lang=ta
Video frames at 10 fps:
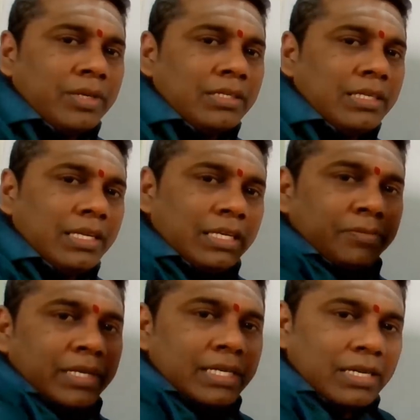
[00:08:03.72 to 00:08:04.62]
இருந்தது இன்னைக்கு
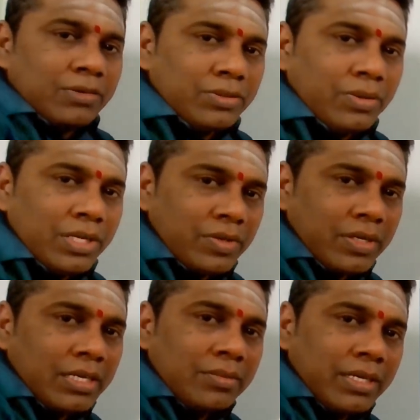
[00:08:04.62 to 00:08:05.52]
பெரிய அளவு
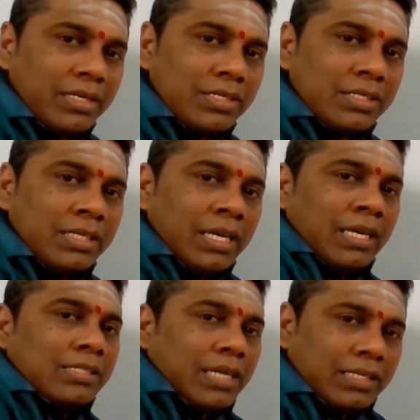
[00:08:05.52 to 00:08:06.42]
கோடீஸ்வரனாக மாறிச்சு
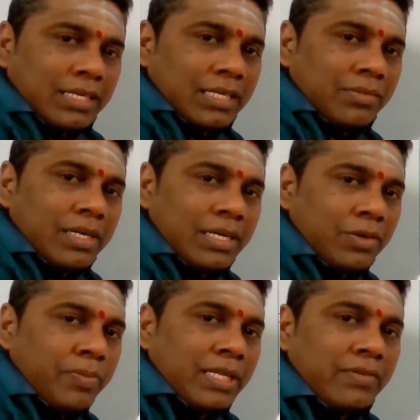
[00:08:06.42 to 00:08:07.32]
சாதாரணமாக
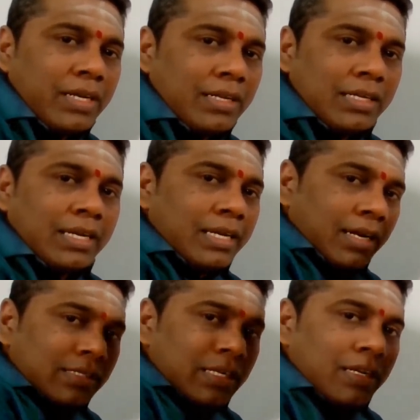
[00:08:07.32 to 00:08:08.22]
ஒரு பதவியில் இருந்தார் இன்னைக்கு
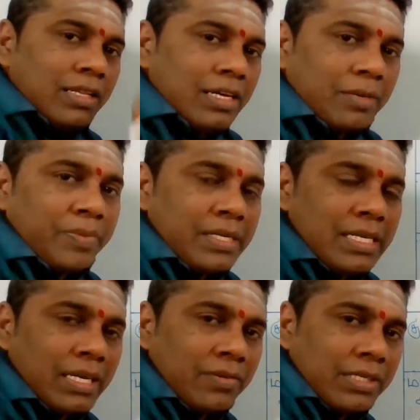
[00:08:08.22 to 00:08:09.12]
அரசியல் ரீதியாக
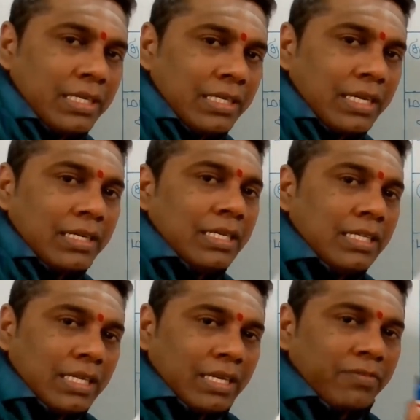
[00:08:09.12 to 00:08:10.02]
பெரிய அளவுக்கு இருக்கார்
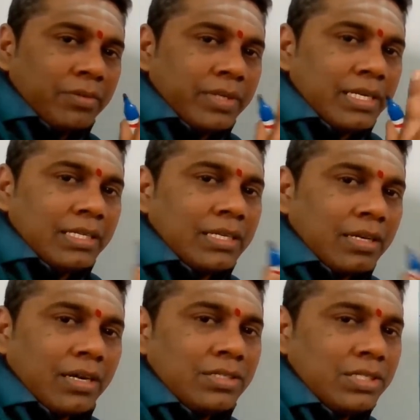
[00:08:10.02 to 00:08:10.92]
இதெல்லாம் விபரீத
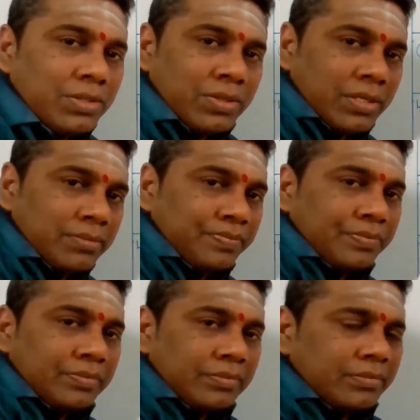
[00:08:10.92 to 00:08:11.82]
ராஜ யோகம்
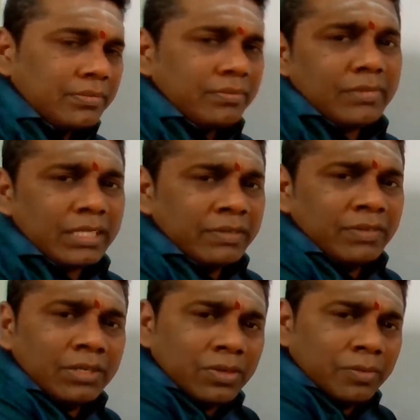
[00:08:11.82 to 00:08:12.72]

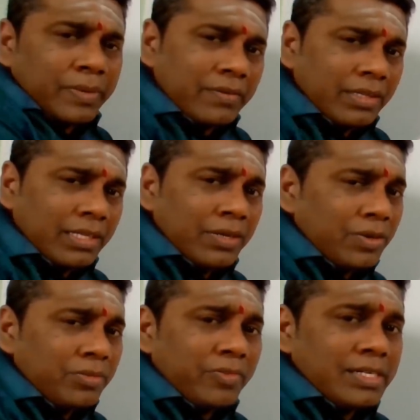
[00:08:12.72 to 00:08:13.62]
இவர்களுக்குள் பரிவர்த்தனை
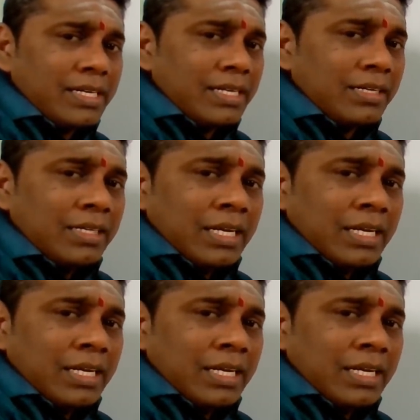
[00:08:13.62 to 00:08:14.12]
யோகம் வாங்கிக்கலாம்